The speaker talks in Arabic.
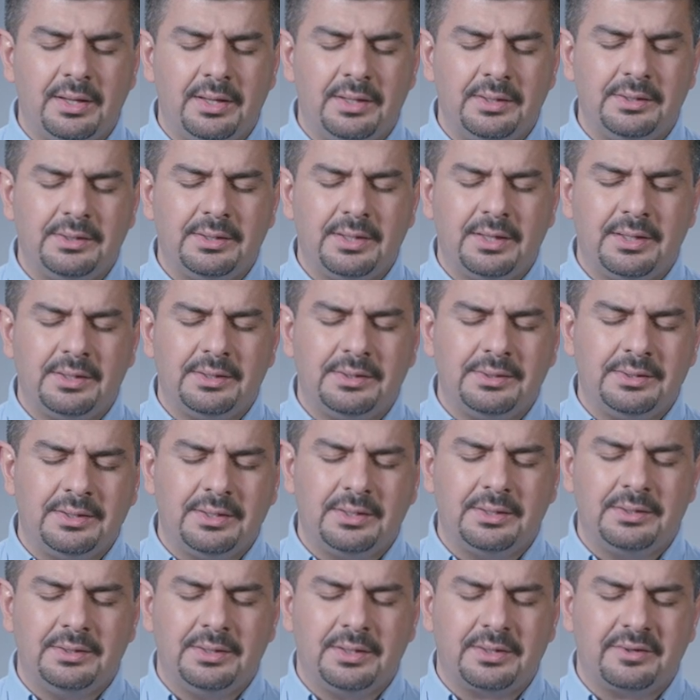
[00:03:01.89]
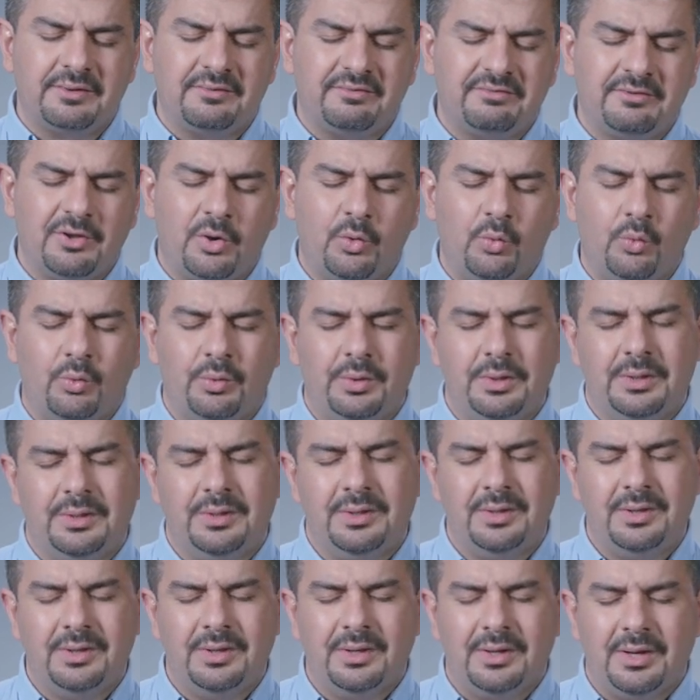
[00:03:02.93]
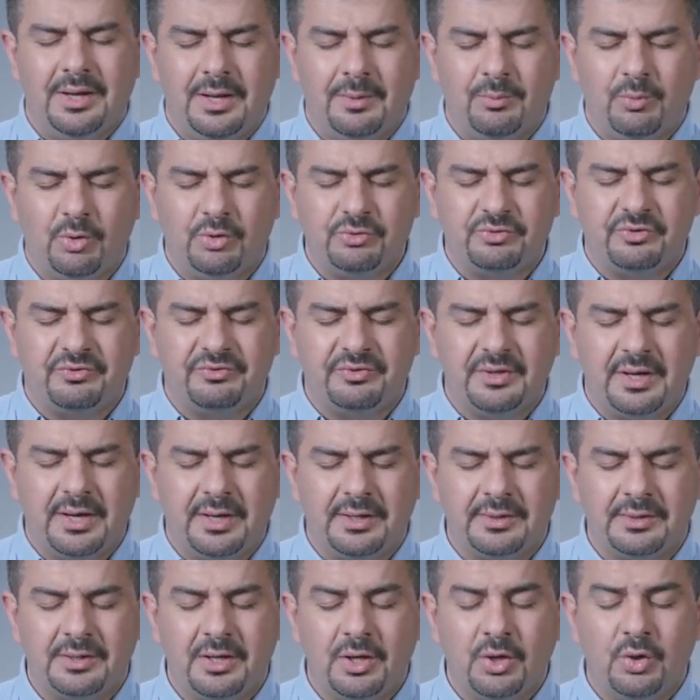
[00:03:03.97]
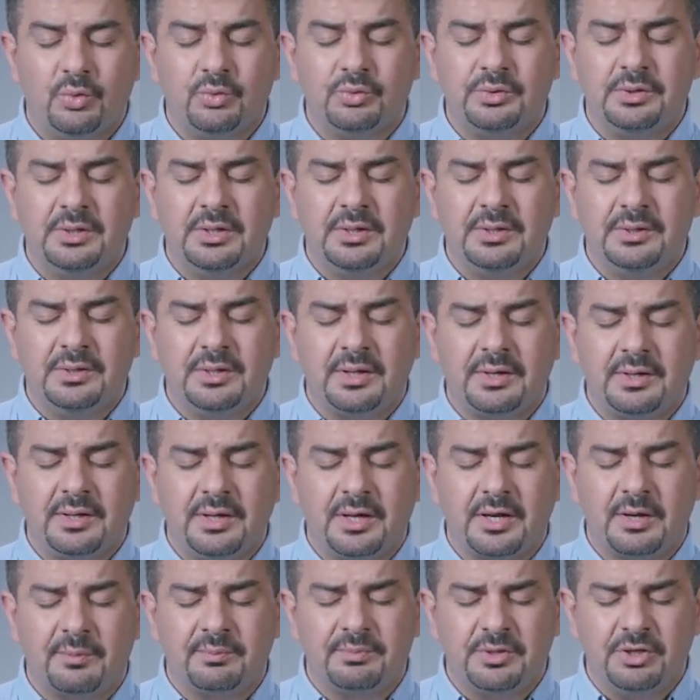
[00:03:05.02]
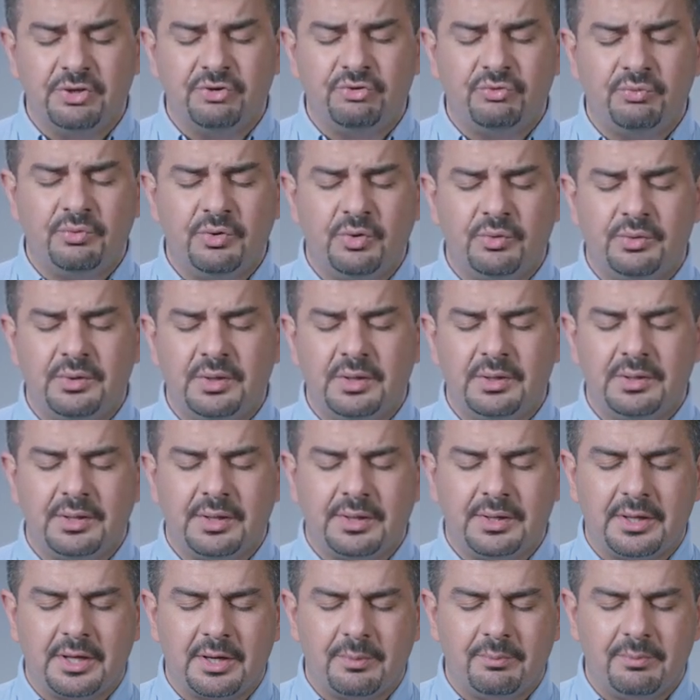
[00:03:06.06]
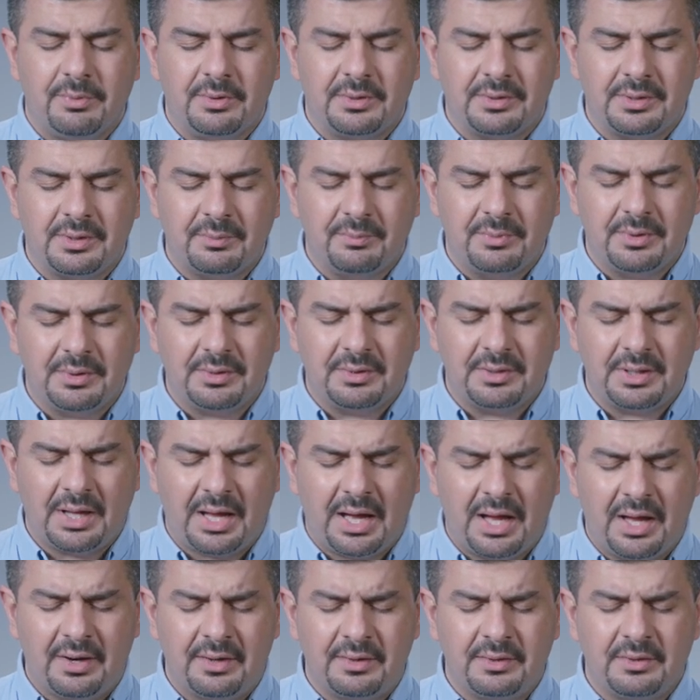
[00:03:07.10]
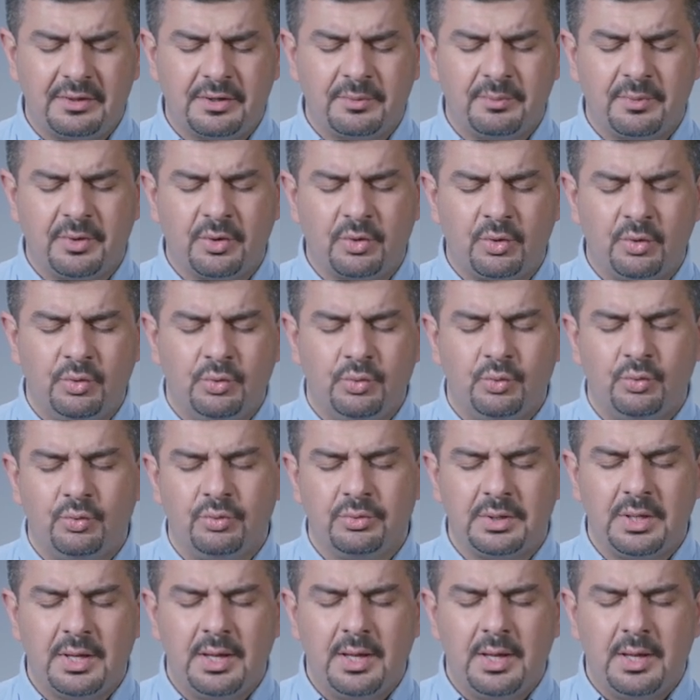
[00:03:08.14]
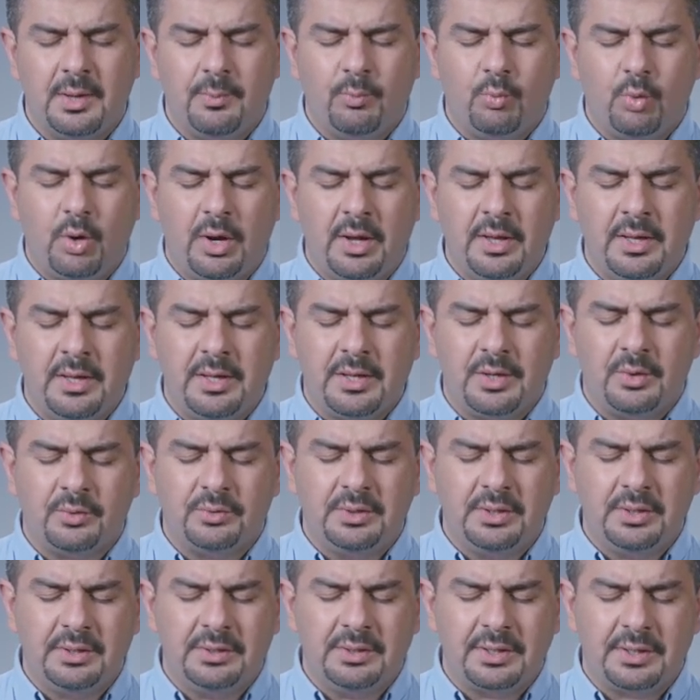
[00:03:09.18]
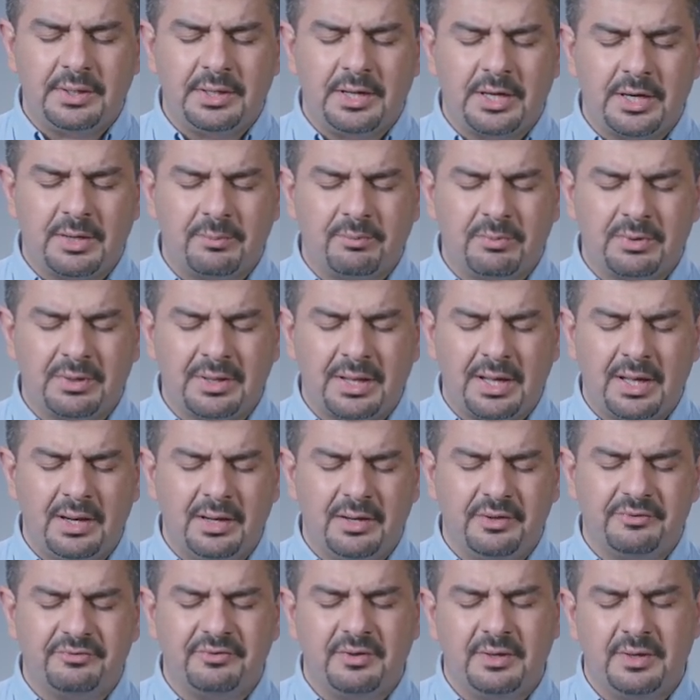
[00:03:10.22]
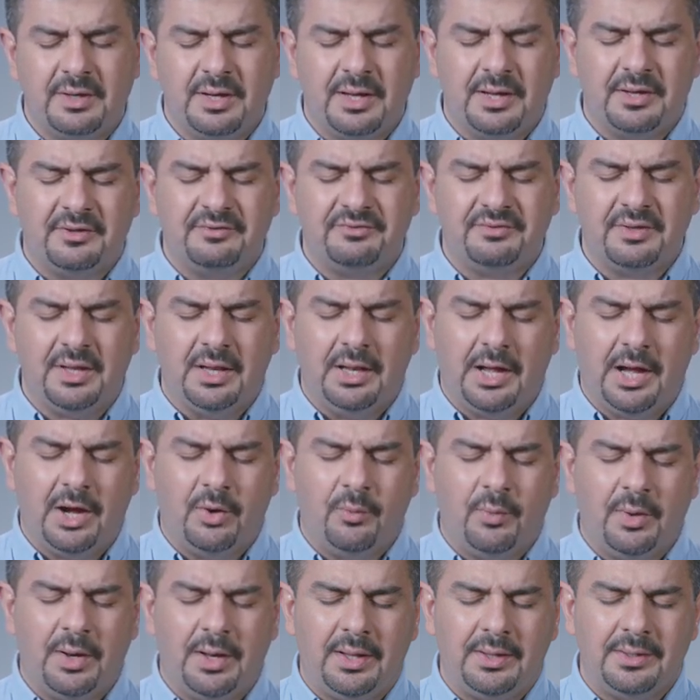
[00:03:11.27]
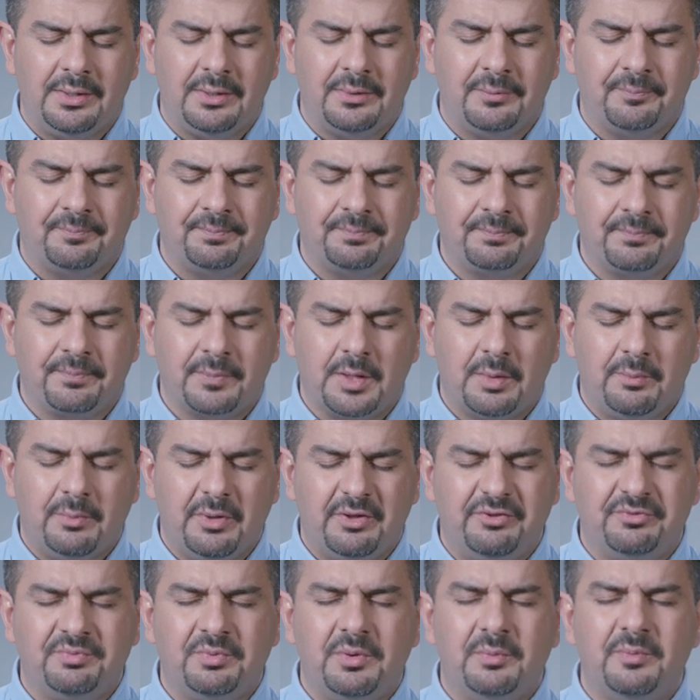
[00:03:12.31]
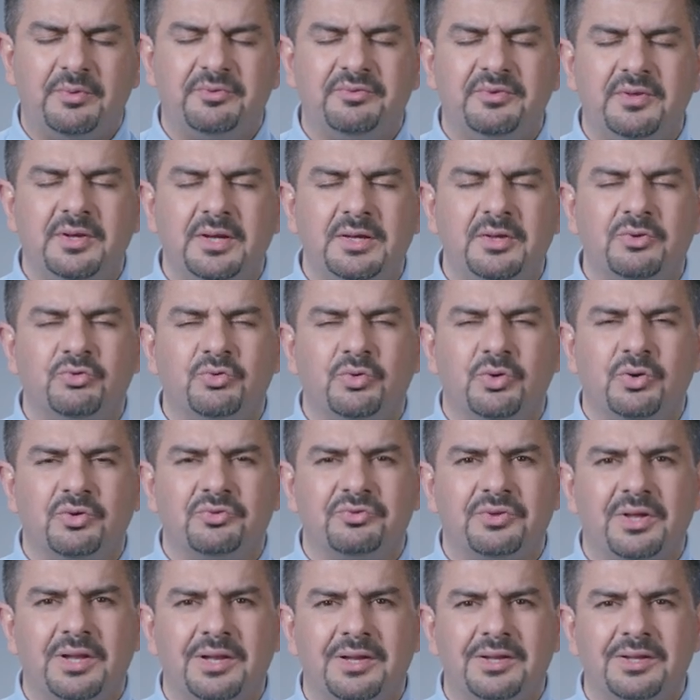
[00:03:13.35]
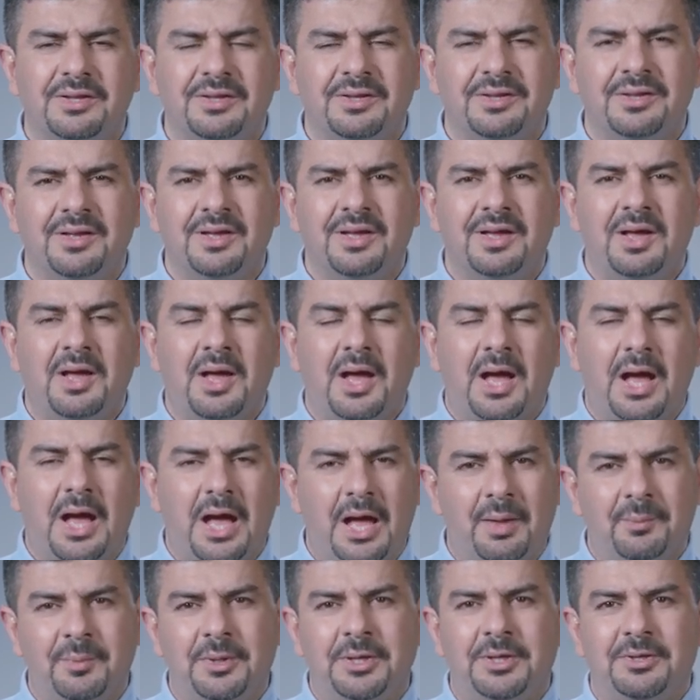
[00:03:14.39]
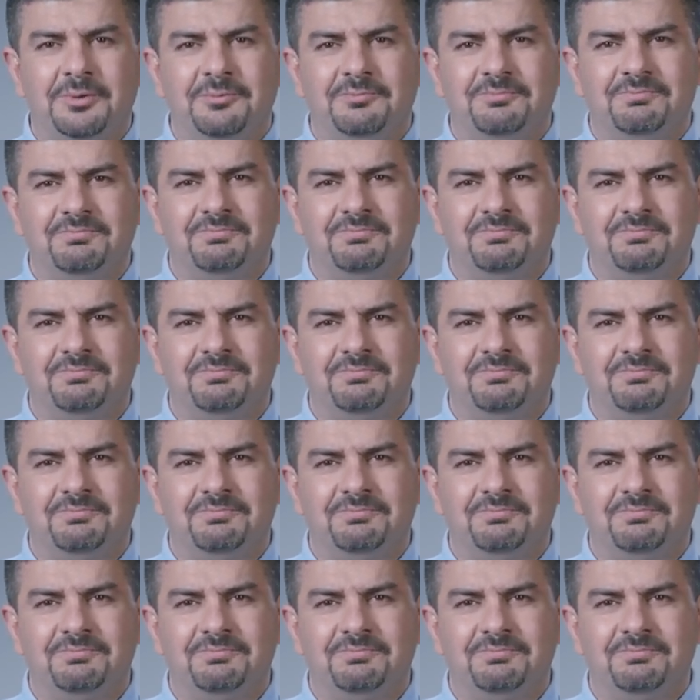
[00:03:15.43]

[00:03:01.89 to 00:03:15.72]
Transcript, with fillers: أنت تقدر تسوي المعجزات وتقدر يا رب تشفي وتقدر يا رب بتحرر من قيود معينة وتقدر يا رب تخلص الناس اللي حواليها باسم المسيح يسوع أصلي آمين